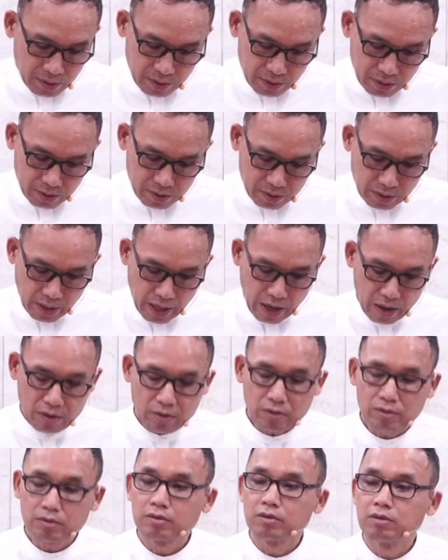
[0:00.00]
แล้ว
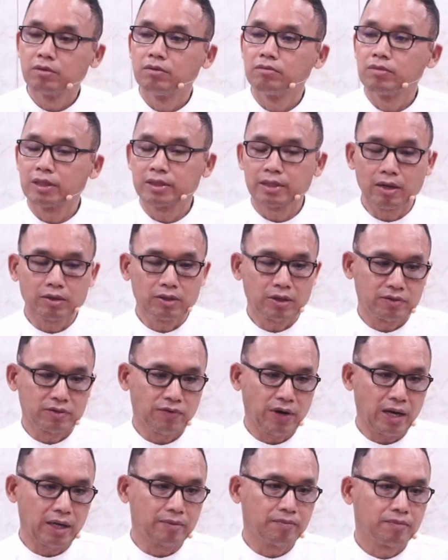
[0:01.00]
พระเจ้าจะฟัง
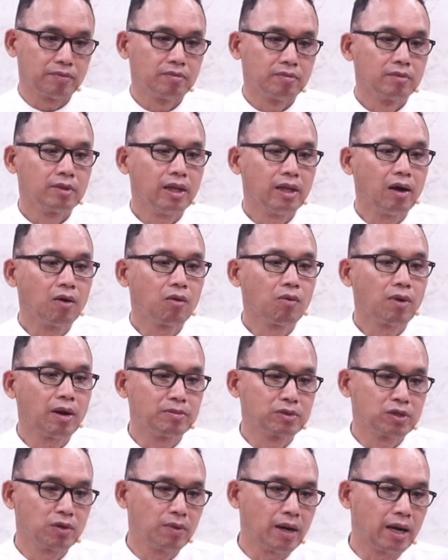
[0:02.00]
แล้วความส
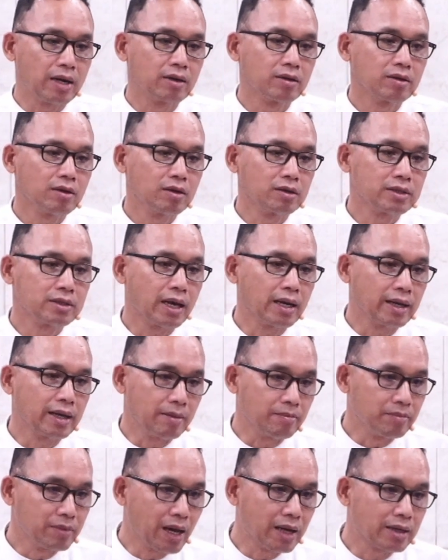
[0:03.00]
ว่างก็จะนำ
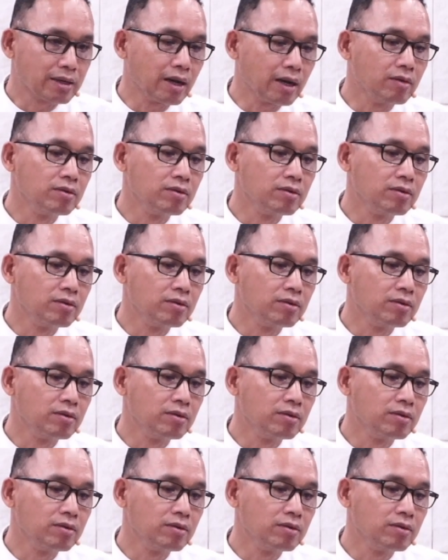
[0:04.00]
หน้าเรา